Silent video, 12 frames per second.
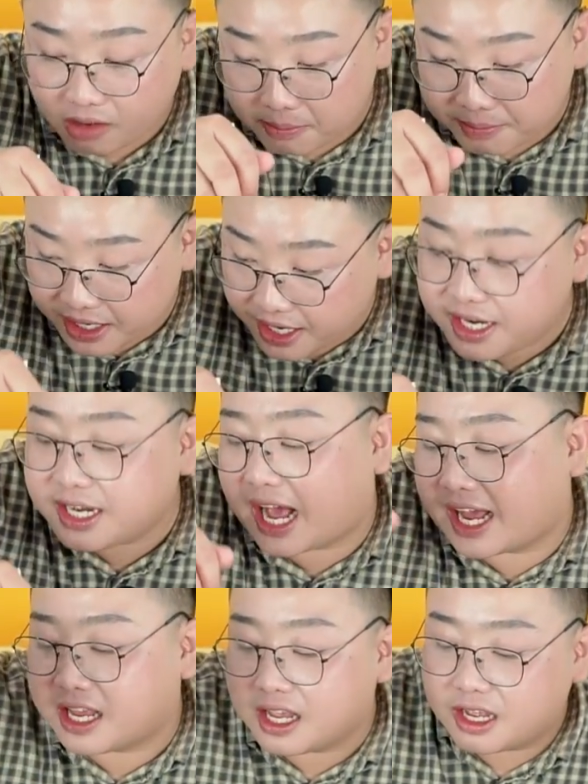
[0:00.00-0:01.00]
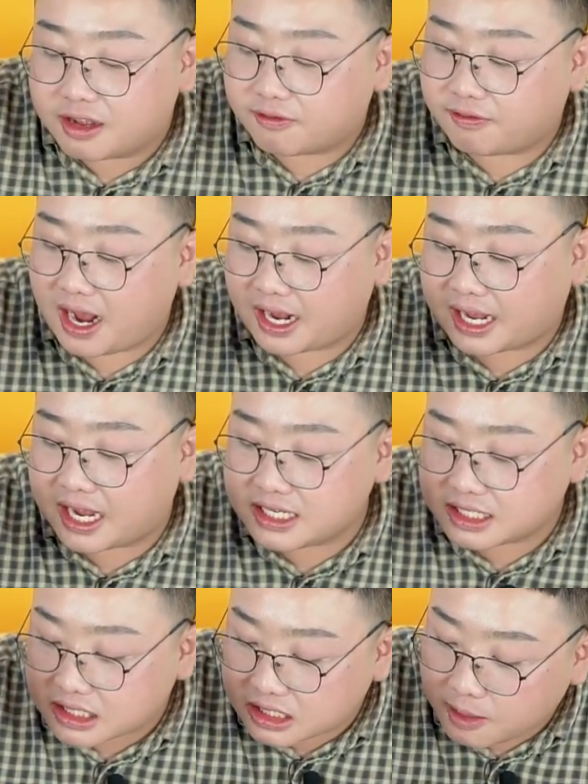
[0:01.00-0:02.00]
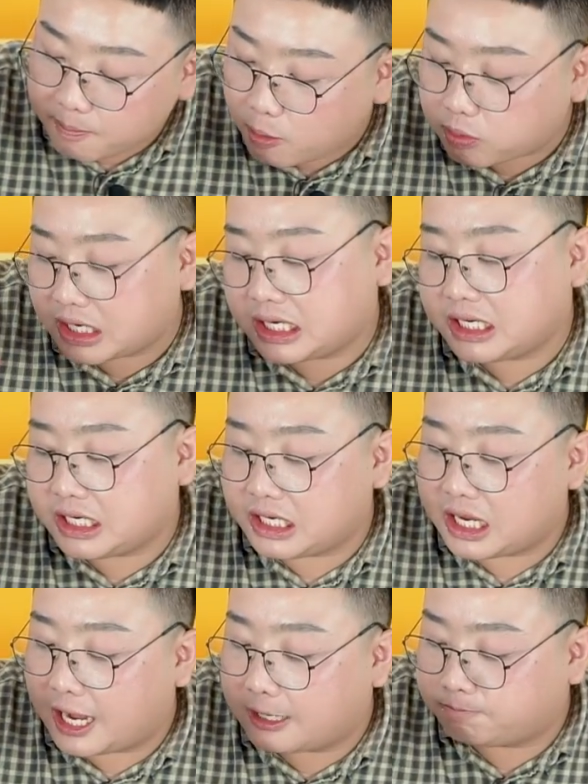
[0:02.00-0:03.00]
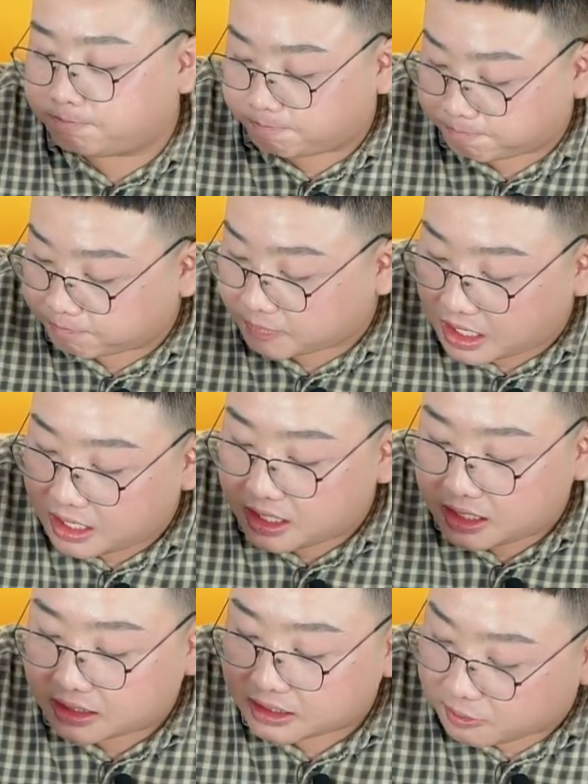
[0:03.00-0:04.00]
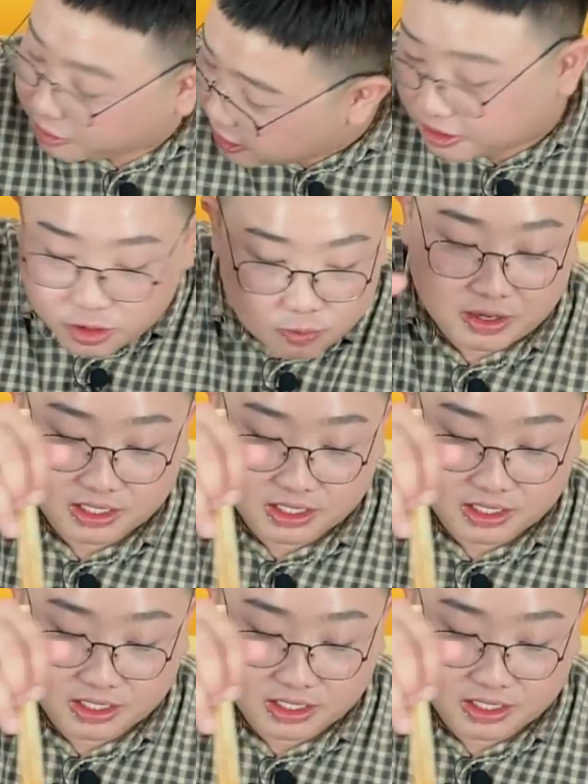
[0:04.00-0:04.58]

mì ý này, và cái tteokbokki. um, Tteokbokki, nói chung